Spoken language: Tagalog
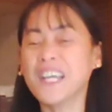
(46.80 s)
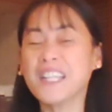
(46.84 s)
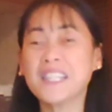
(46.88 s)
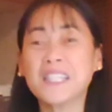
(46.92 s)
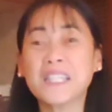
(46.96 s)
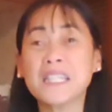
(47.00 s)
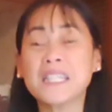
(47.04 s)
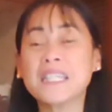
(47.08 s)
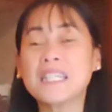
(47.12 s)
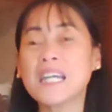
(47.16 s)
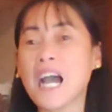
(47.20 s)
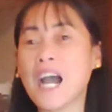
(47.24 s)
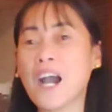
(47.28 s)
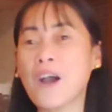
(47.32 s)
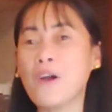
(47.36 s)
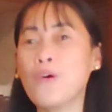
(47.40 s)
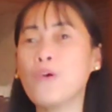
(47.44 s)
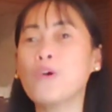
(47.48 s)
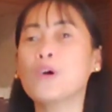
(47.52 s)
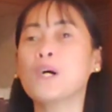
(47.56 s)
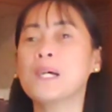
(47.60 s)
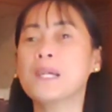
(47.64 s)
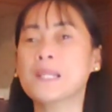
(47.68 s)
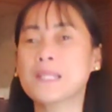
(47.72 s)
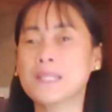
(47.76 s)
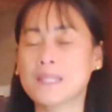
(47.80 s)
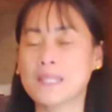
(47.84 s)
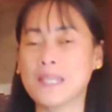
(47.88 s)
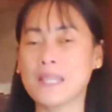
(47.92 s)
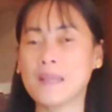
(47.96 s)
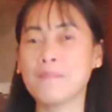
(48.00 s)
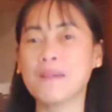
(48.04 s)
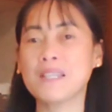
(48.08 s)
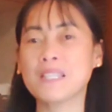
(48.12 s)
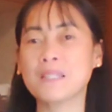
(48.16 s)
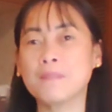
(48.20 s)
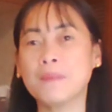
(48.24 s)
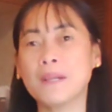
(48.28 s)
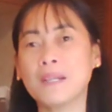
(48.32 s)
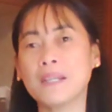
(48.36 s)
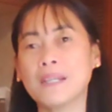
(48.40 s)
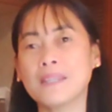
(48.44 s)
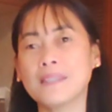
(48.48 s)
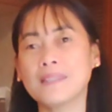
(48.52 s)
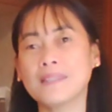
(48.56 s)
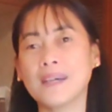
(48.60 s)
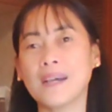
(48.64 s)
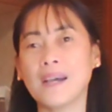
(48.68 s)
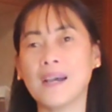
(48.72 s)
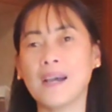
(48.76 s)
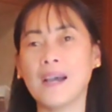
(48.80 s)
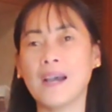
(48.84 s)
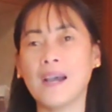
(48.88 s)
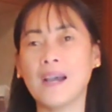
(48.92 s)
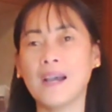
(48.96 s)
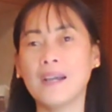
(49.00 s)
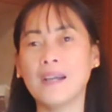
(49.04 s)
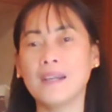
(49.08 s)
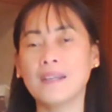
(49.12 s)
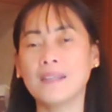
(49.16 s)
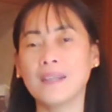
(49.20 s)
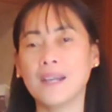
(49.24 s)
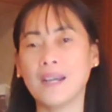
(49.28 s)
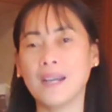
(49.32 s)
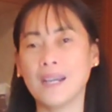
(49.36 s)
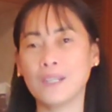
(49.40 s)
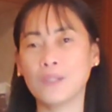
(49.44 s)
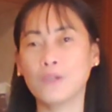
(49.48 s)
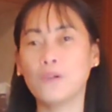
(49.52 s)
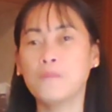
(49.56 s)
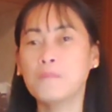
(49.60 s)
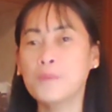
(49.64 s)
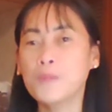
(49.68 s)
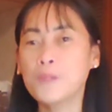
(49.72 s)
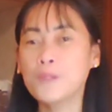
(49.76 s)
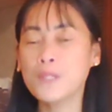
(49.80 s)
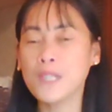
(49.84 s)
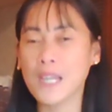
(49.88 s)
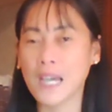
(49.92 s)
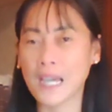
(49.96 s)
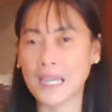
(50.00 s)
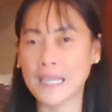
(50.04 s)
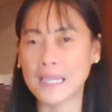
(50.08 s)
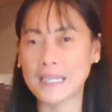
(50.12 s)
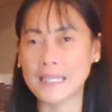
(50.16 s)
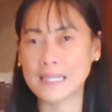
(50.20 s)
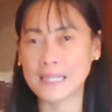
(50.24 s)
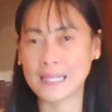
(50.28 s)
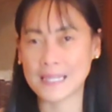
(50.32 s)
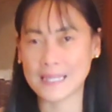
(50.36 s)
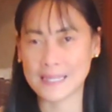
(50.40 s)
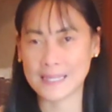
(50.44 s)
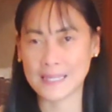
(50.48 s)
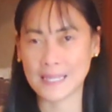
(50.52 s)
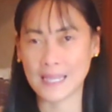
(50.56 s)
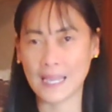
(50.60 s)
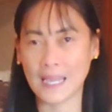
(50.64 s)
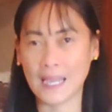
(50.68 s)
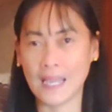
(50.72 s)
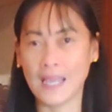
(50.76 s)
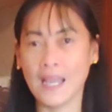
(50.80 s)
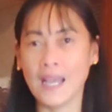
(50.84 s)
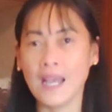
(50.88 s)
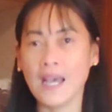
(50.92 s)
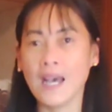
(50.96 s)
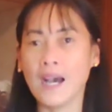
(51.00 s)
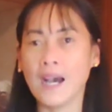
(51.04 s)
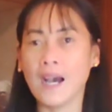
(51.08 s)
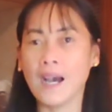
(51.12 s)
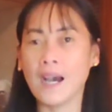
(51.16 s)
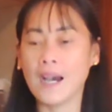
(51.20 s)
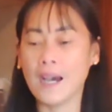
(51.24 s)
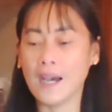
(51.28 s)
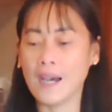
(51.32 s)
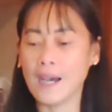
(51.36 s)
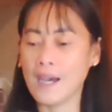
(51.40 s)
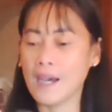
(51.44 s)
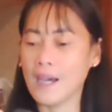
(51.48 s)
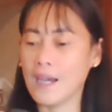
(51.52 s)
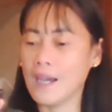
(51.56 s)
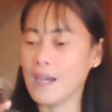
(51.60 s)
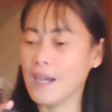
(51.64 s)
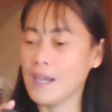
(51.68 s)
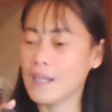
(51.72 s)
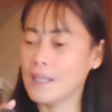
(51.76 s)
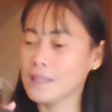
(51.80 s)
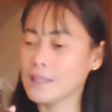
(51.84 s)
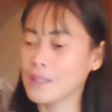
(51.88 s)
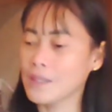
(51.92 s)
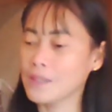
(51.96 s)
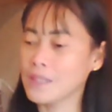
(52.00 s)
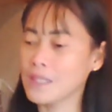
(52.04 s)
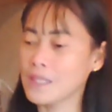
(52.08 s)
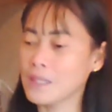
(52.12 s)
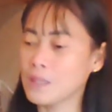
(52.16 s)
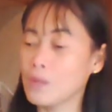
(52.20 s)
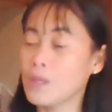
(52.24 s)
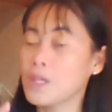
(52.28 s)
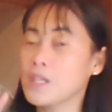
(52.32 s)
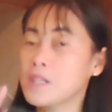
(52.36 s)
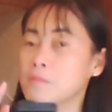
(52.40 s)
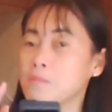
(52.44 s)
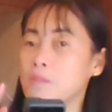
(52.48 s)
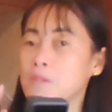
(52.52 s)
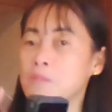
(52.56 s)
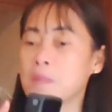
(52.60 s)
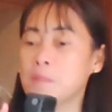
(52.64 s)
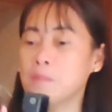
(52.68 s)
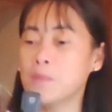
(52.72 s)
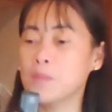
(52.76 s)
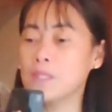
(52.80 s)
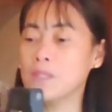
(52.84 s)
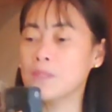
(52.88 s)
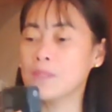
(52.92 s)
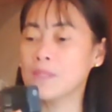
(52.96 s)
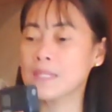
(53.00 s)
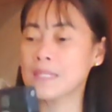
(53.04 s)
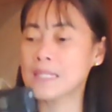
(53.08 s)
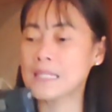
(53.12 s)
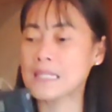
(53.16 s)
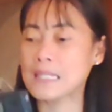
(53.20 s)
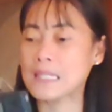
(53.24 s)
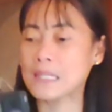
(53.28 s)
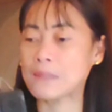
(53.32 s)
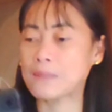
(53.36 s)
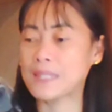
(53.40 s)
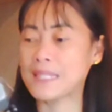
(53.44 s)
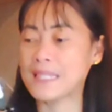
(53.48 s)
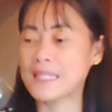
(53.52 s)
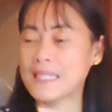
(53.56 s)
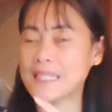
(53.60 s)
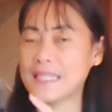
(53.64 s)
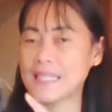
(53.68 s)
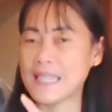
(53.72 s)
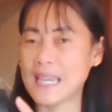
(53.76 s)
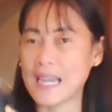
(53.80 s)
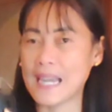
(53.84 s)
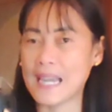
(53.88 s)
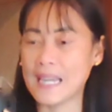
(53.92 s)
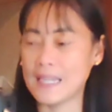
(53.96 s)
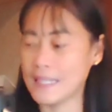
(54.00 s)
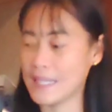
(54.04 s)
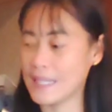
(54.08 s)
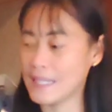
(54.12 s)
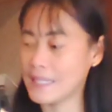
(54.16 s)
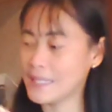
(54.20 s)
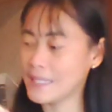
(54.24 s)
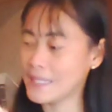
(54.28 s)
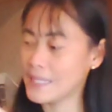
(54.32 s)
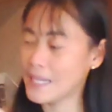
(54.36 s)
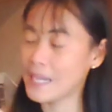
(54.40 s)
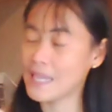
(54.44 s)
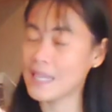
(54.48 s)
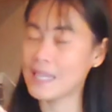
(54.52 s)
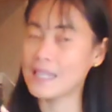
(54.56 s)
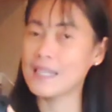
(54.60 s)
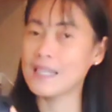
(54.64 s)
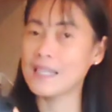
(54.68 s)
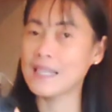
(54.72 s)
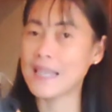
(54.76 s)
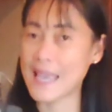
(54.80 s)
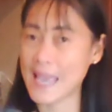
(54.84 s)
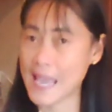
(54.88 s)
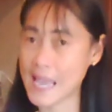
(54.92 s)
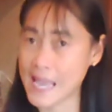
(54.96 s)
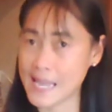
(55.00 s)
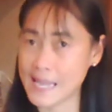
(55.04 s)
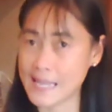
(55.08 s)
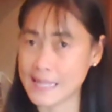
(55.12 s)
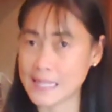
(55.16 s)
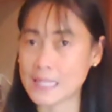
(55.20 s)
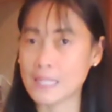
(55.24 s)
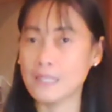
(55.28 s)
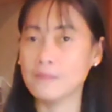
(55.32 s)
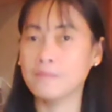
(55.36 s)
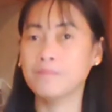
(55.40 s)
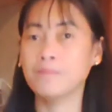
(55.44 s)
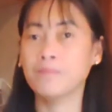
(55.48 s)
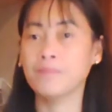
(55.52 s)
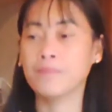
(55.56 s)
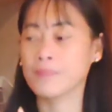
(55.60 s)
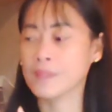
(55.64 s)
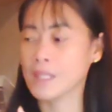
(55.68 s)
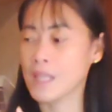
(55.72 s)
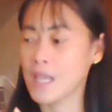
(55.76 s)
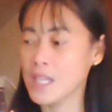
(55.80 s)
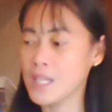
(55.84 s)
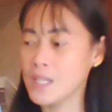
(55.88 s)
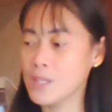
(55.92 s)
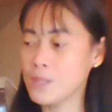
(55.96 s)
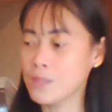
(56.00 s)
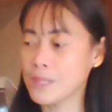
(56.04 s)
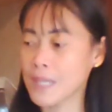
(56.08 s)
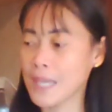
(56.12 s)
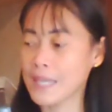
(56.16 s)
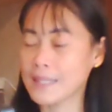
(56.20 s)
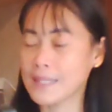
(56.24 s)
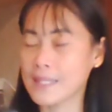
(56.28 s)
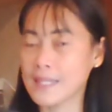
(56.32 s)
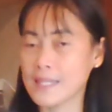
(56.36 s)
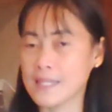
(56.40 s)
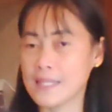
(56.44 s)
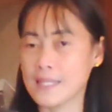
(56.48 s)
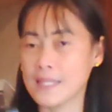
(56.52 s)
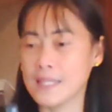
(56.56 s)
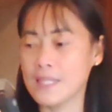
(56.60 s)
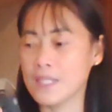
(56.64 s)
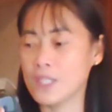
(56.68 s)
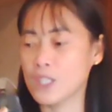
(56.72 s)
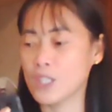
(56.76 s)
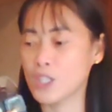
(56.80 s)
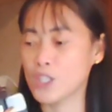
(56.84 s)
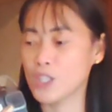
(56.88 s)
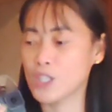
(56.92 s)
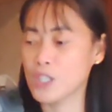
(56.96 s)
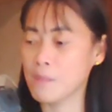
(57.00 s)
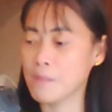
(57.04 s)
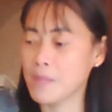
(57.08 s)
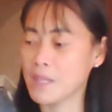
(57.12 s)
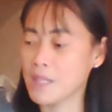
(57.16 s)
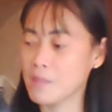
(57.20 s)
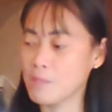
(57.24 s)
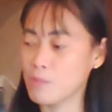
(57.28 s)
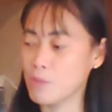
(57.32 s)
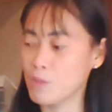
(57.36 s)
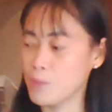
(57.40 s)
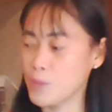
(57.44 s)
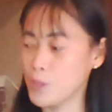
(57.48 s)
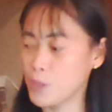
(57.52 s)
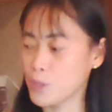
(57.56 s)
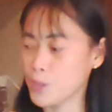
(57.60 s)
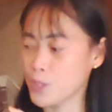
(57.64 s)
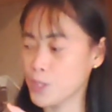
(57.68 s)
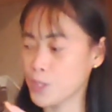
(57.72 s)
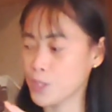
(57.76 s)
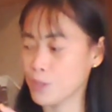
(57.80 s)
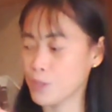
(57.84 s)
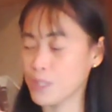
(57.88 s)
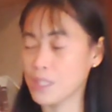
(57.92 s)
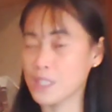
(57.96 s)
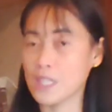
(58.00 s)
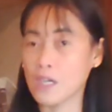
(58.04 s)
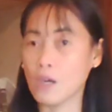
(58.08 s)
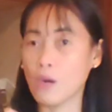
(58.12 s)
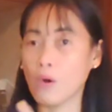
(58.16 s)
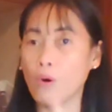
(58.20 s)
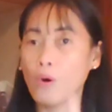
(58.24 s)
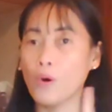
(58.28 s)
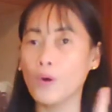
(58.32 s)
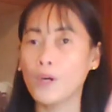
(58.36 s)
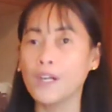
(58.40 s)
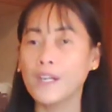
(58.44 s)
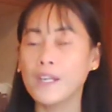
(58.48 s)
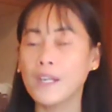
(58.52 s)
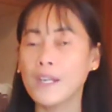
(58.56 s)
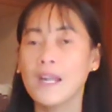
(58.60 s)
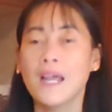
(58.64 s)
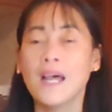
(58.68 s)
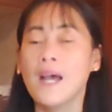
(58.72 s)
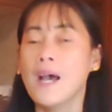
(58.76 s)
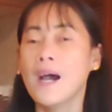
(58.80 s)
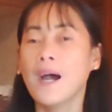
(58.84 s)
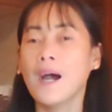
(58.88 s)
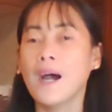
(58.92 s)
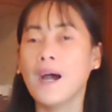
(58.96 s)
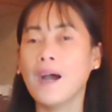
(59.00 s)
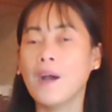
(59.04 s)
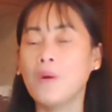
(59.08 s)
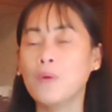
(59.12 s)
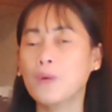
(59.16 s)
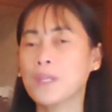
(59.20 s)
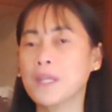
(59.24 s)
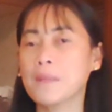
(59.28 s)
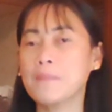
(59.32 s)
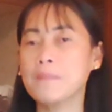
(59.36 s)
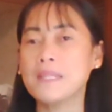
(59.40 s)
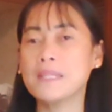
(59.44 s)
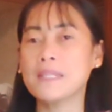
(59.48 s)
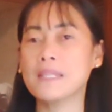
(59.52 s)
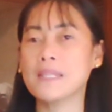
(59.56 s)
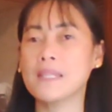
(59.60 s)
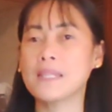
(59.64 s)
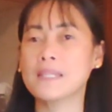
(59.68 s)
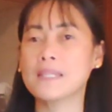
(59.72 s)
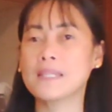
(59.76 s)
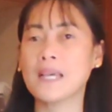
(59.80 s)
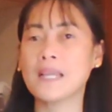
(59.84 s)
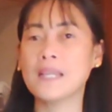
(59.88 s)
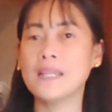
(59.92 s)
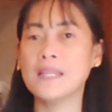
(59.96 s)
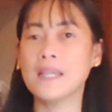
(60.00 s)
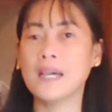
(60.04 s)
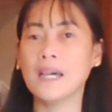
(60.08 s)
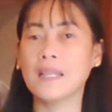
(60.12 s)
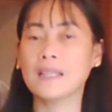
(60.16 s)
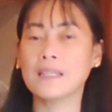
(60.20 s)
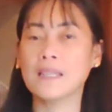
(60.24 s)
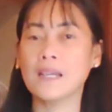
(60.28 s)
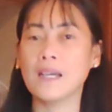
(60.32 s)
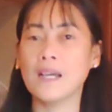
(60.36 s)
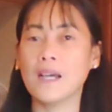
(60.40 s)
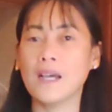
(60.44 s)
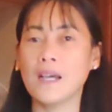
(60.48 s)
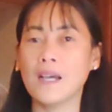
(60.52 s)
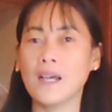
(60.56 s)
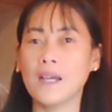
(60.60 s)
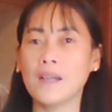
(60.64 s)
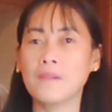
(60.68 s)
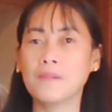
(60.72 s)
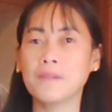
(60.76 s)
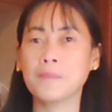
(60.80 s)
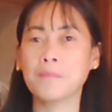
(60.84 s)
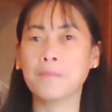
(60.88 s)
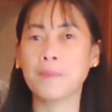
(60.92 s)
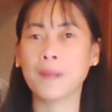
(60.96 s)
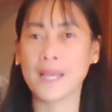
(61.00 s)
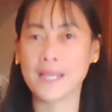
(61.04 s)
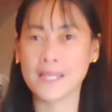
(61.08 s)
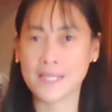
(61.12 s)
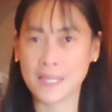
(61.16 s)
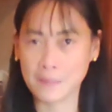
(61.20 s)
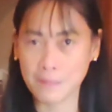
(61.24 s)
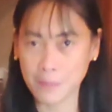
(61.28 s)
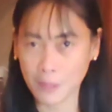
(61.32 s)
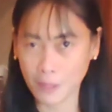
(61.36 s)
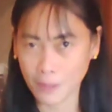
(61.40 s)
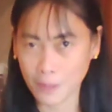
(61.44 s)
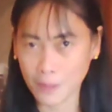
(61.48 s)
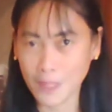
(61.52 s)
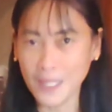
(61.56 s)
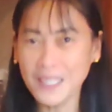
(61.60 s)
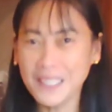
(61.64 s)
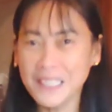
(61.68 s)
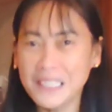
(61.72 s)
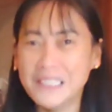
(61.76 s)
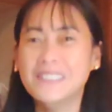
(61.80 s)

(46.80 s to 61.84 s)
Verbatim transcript: Naintriga ako kasi mas maganda ang uh, GoPro 9 kasi, uh, tawag dito, removable yung screen niya na hindi gaya ng 8 yung 8 kasi hindi siya ma-remove yung screen niya or uh, what I mean is uh, not uh, replaceable